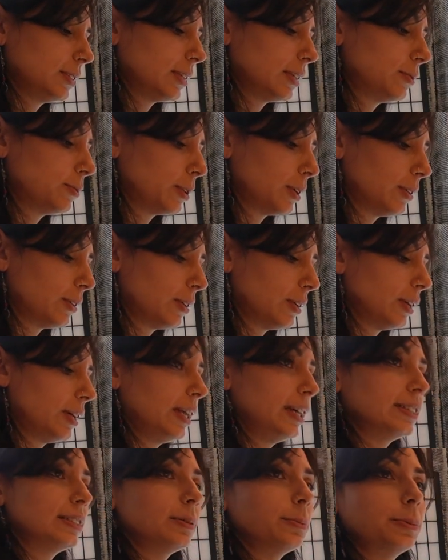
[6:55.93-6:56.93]

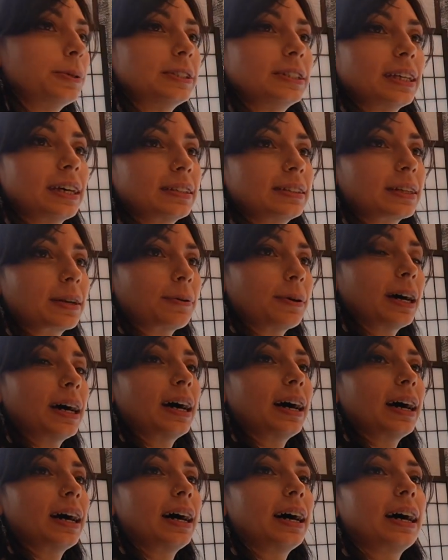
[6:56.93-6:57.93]
tatuadores, empecé a
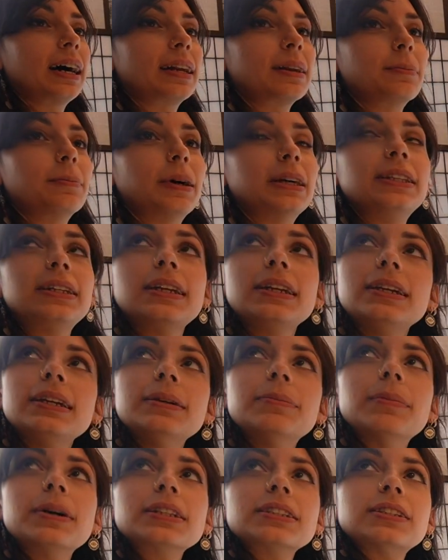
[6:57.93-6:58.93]
trabajar en
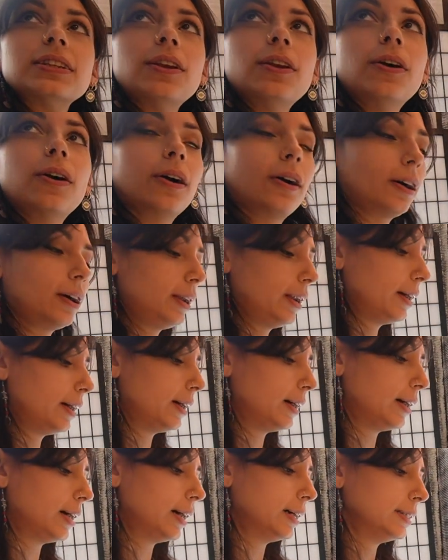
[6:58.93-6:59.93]
Madrid,
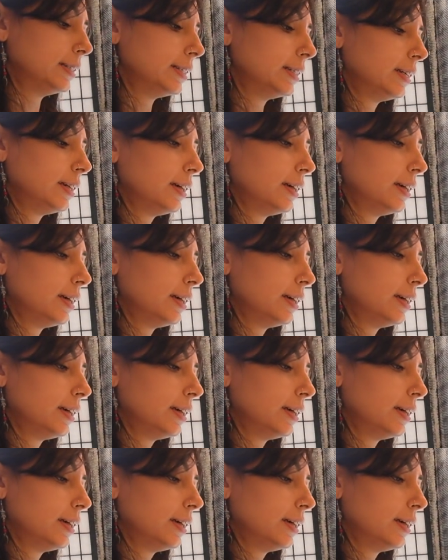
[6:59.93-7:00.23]
Barcelona,